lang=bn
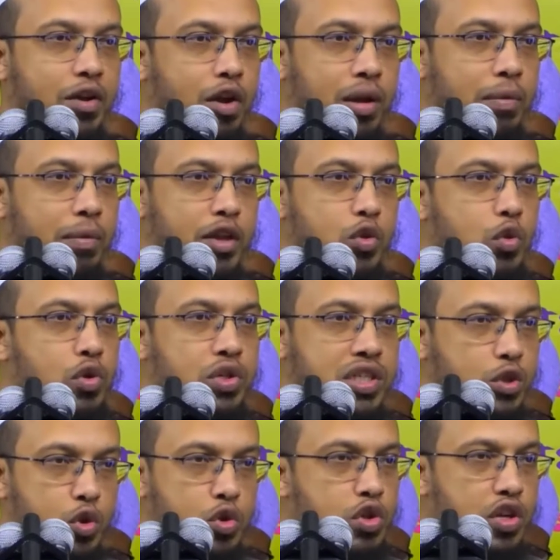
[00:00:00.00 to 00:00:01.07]
করলে বলে দুই
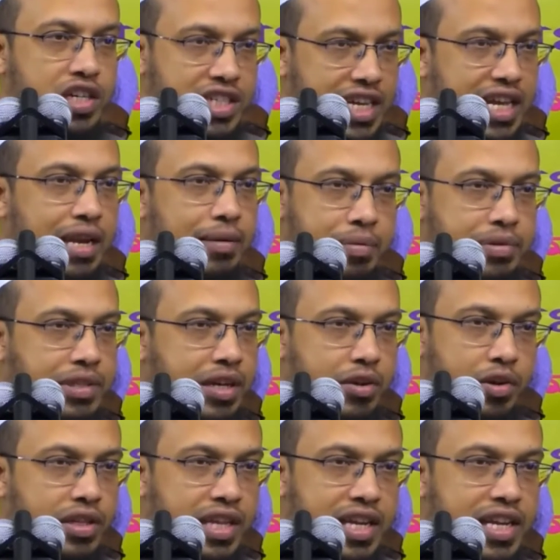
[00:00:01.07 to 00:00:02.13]
দুজনে শেয়ারে ব্যবসা
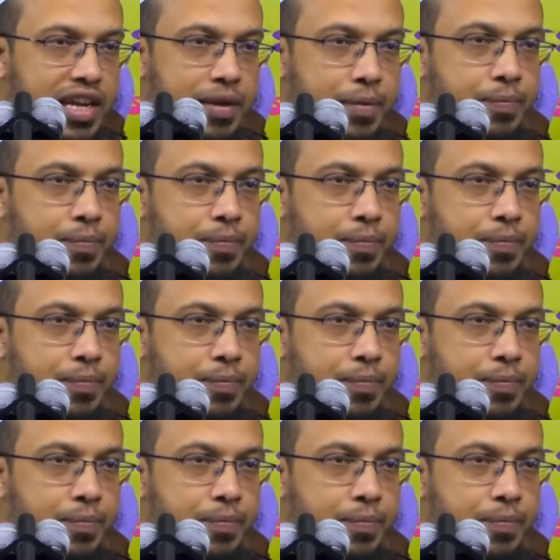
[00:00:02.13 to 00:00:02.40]
করে তাই না